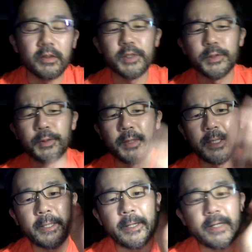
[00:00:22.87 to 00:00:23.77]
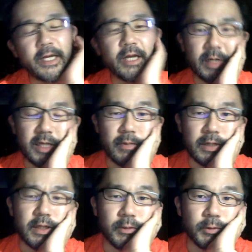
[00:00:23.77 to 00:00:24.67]
ですよね。いやいや、待て
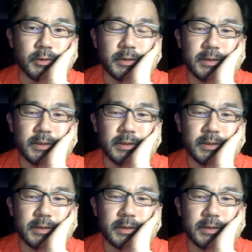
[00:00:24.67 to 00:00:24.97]
待てと。